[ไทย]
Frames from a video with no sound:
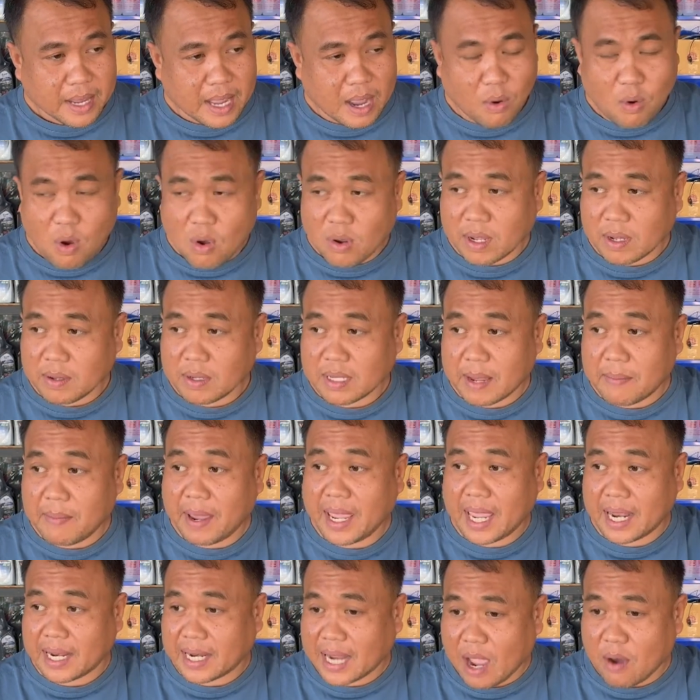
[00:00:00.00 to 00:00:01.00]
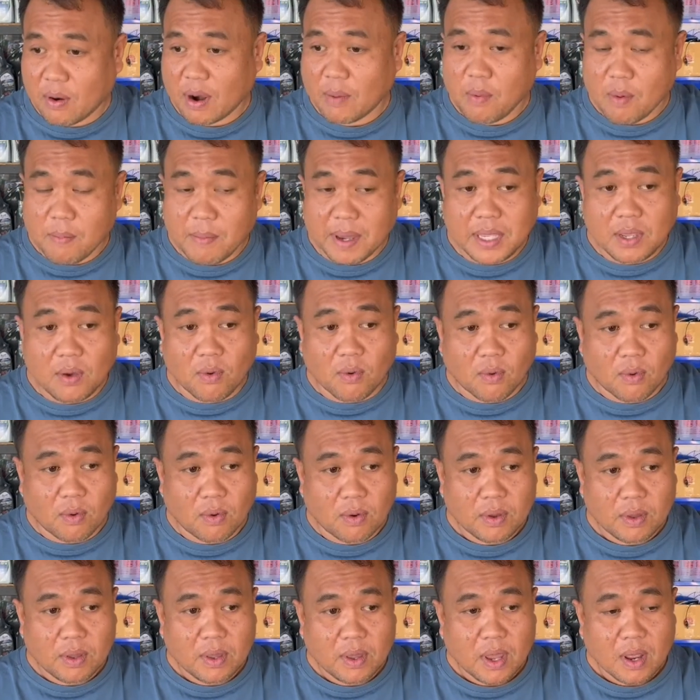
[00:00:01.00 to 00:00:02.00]
เขาคงจะมาเห็นเข้าแล้วผมไม่อยู่
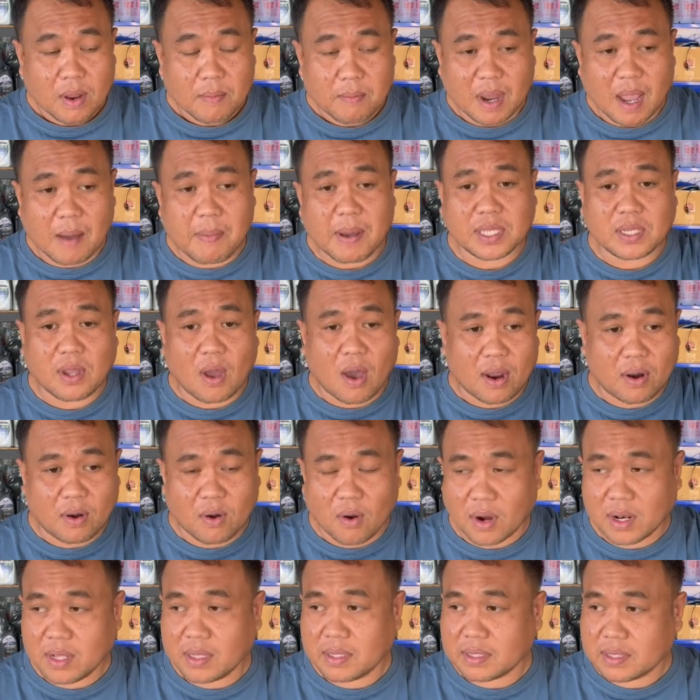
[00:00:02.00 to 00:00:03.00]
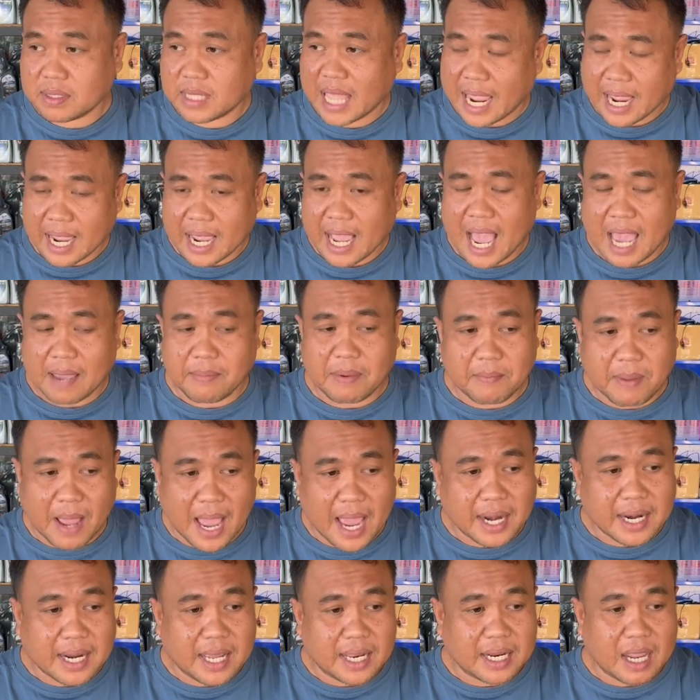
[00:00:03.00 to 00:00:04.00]
ก็มาจอดรถแต่งกายเป็นพ
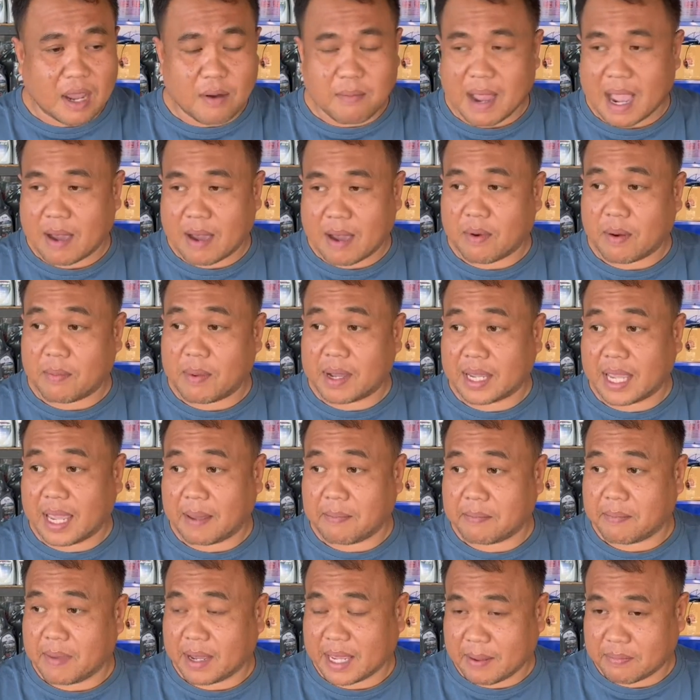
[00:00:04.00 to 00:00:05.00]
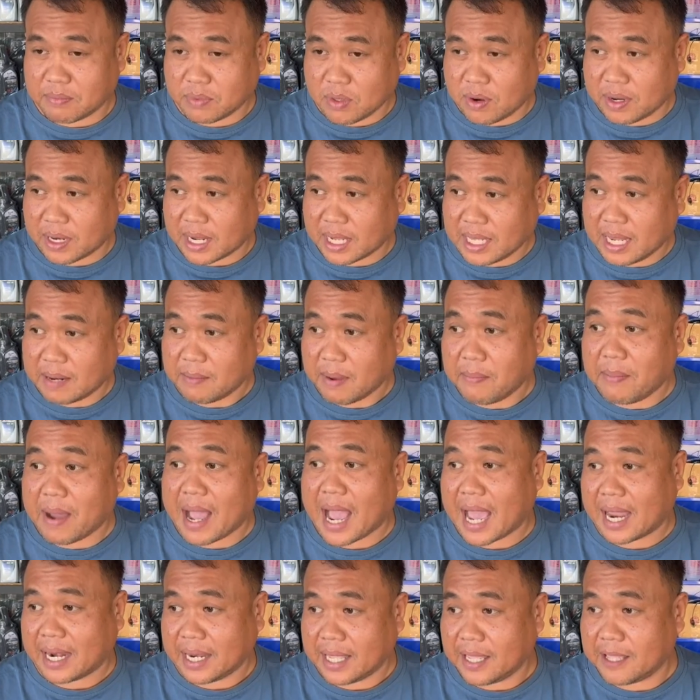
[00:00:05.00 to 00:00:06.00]
ระเดินเข้ามาบอกมาเก็บต้นกระถิ่นมะป่า
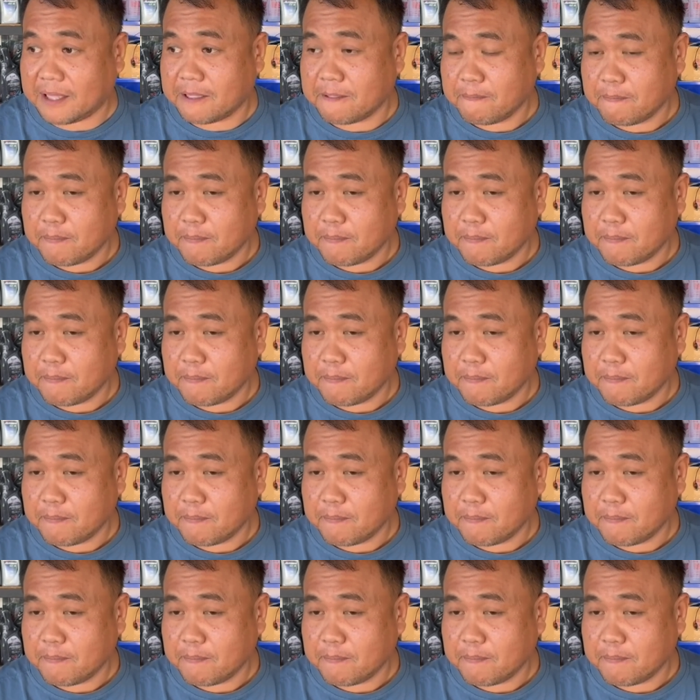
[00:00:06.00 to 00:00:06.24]
นี้